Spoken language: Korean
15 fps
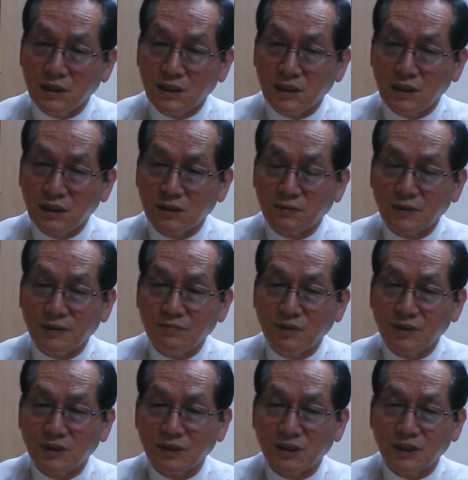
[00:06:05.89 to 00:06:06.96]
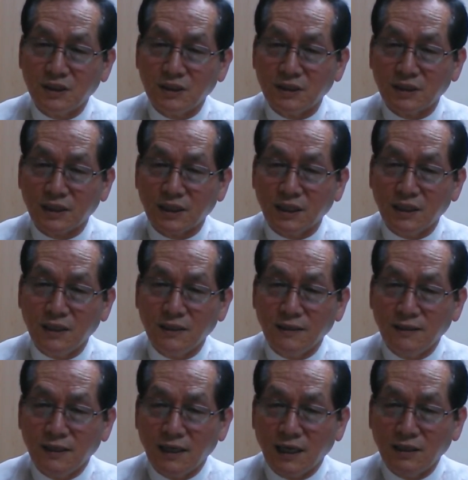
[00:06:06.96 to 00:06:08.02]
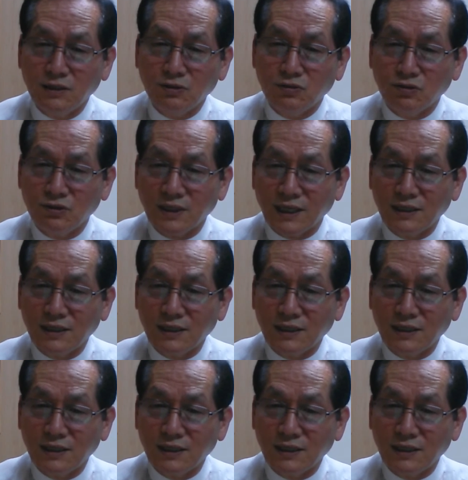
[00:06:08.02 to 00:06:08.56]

23편 전체를 이렇게 한 줄,